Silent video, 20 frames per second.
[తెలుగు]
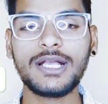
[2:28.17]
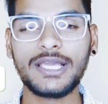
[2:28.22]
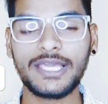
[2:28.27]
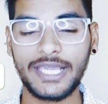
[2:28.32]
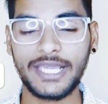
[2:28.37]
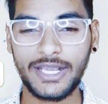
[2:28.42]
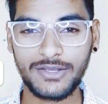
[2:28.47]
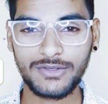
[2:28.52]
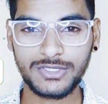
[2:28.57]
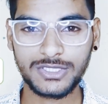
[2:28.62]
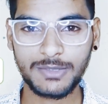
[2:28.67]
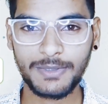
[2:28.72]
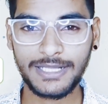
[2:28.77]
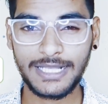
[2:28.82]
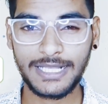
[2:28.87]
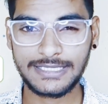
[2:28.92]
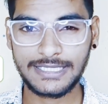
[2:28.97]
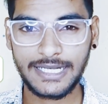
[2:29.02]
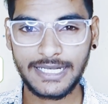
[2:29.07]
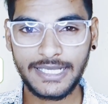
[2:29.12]
ఇక్కడ నుంచి మన
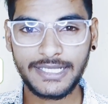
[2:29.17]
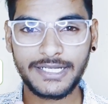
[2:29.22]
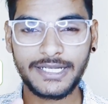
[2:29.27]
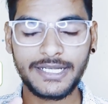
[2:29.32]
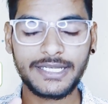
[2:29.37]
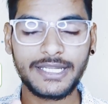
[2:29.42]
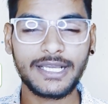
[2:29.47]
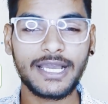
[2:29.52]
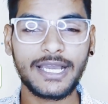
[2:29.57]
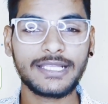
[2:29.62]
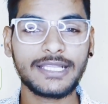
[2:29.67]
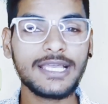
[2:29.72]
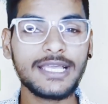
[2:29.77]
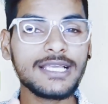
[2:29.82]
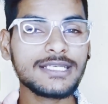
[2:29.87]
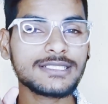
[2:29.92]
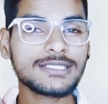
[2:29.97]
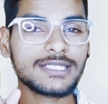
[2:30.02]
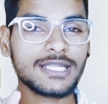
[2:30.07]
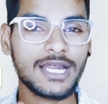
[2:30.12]
అసలైన ఎడిటింగ్ అయితే
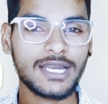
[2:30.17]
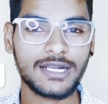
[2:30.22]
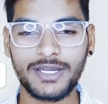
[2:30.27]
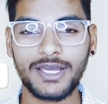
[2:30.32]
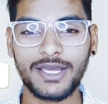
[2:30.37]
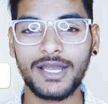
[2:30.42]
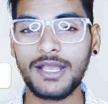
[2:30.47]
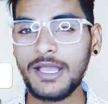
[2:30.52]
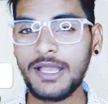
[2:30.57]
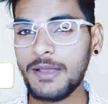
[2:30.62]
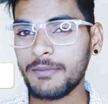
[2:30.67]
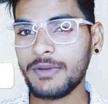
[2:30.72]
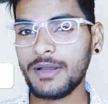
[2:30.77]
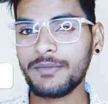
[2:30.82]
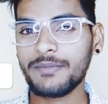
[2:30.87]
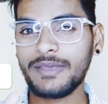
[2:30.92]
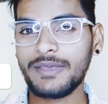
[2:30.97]
స్టార్ట్ కాబోతుంది మనం